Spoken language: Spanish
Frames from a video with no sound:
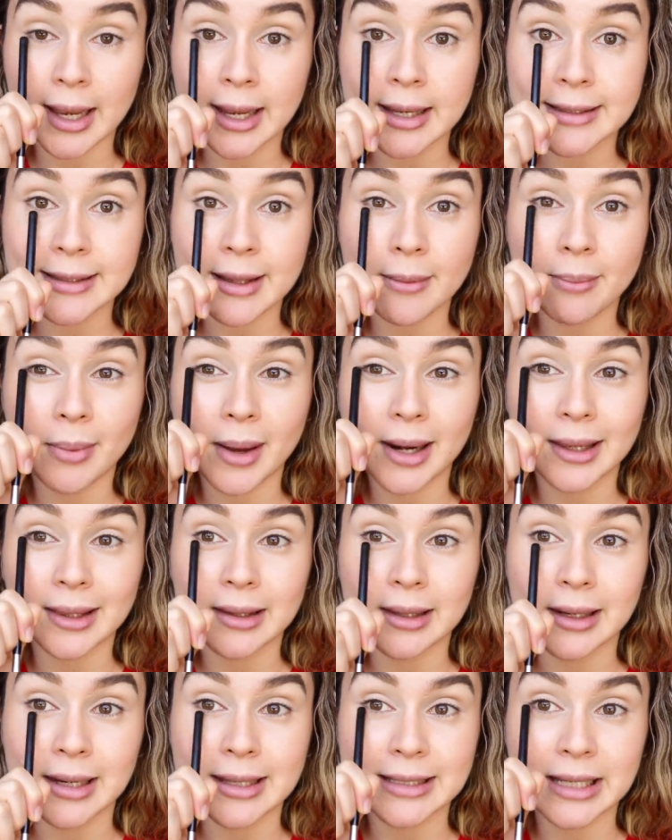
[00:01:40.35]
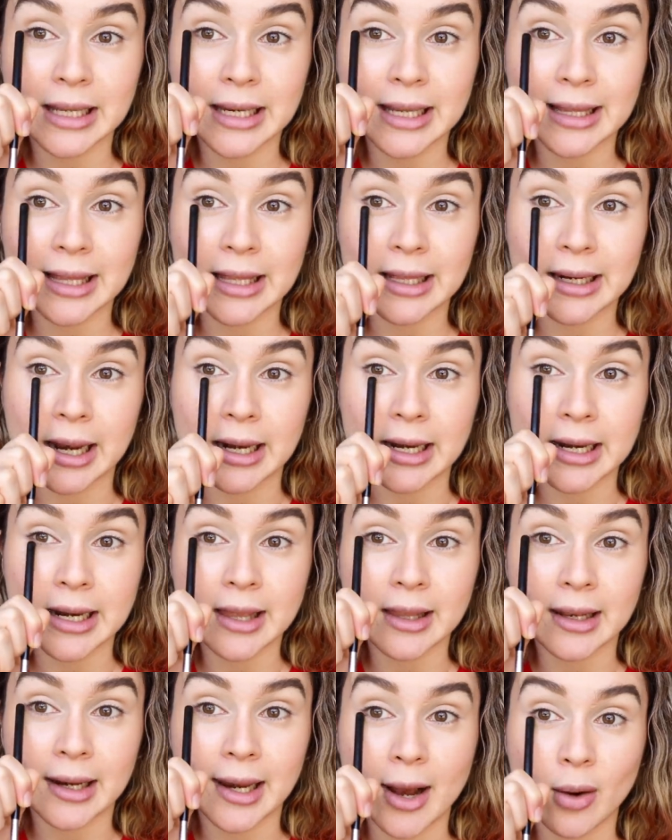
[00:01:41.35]
esta parte de la esquinita de la
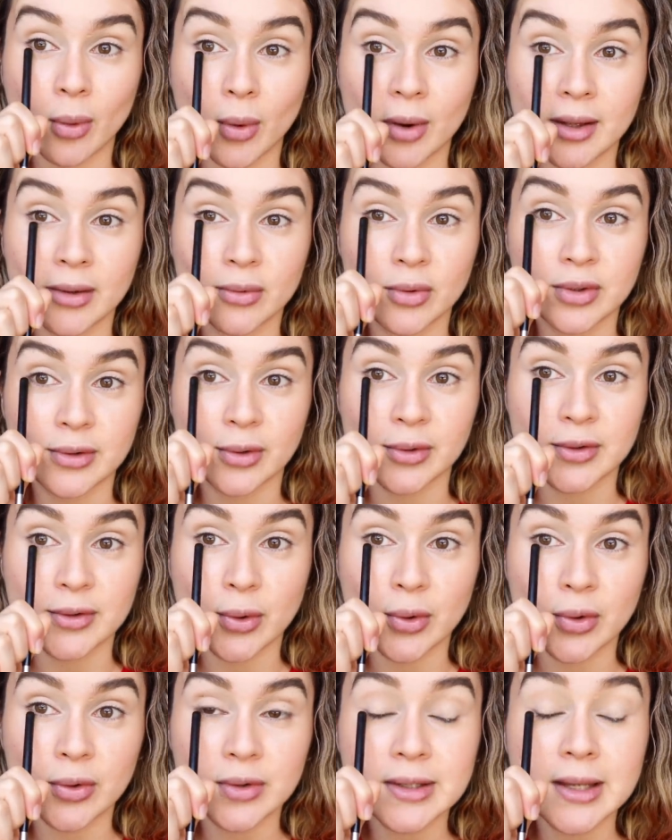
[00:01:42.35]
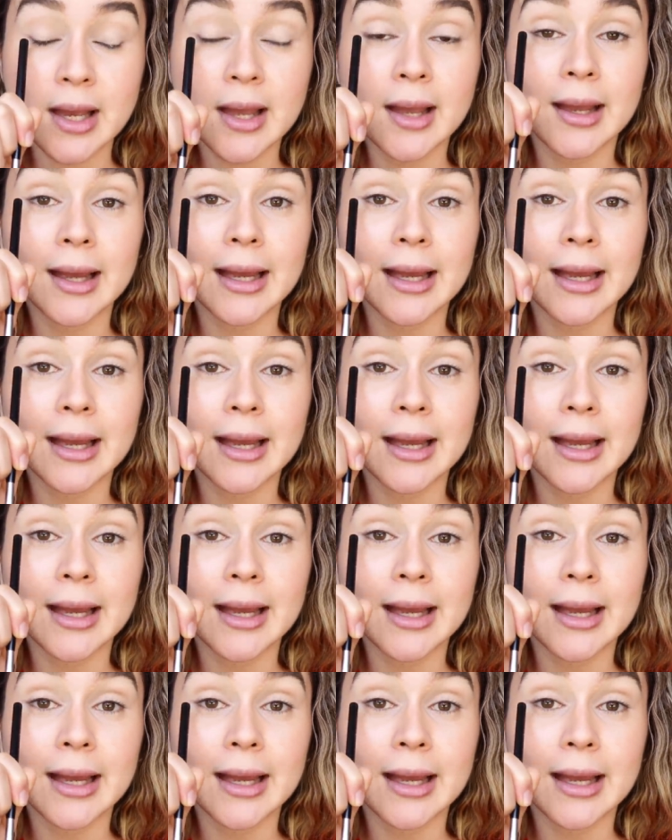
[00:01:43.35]
línea del agua de nuestros ojos